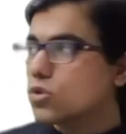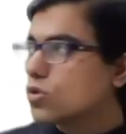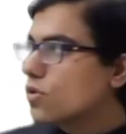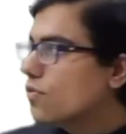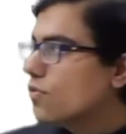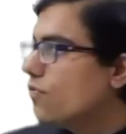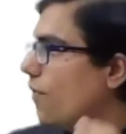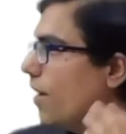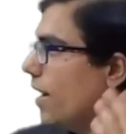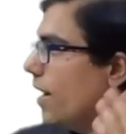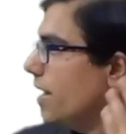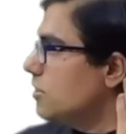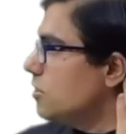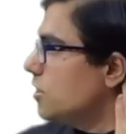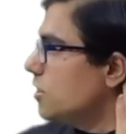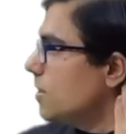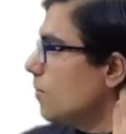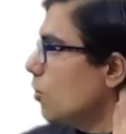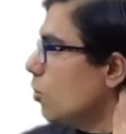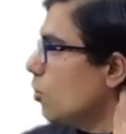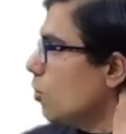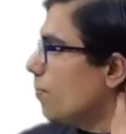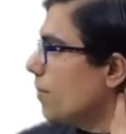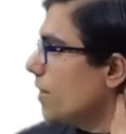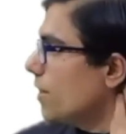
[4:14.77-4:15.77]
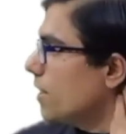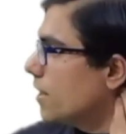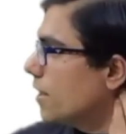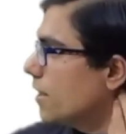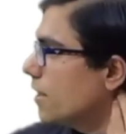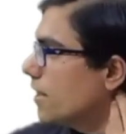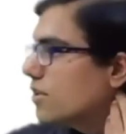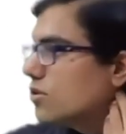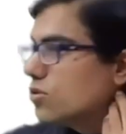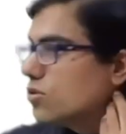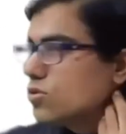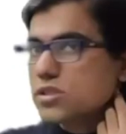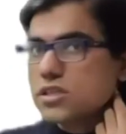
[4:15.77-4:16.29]
तो फाइल जब ओपन
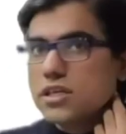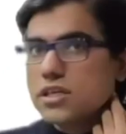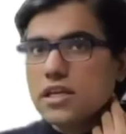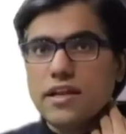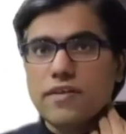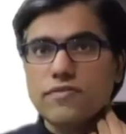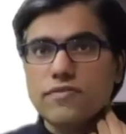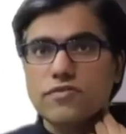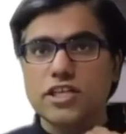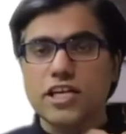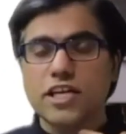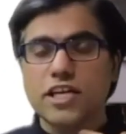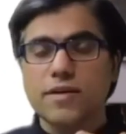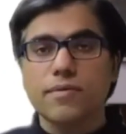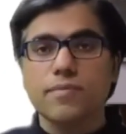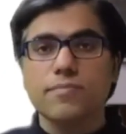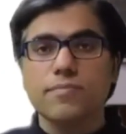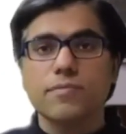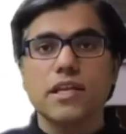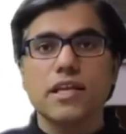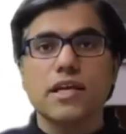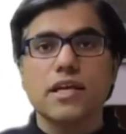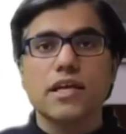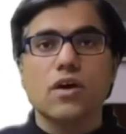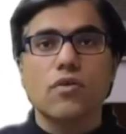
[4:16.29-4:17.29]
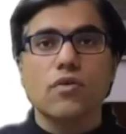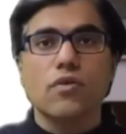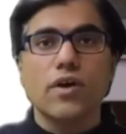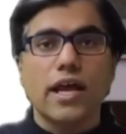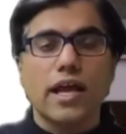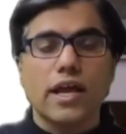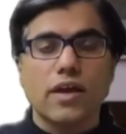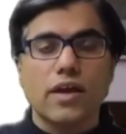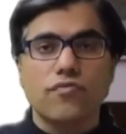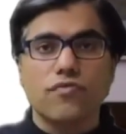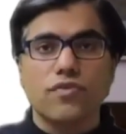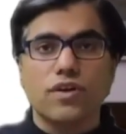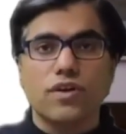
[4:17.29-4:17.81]
करी तो उसके लेफ्ट साइड में हमने लिखा हुआ
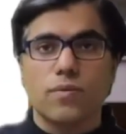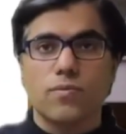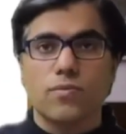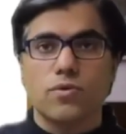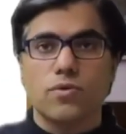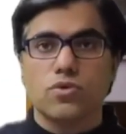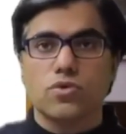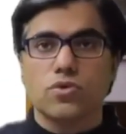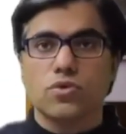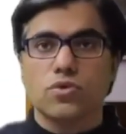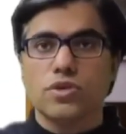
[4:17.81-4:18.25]
है एफ डब्ल्यू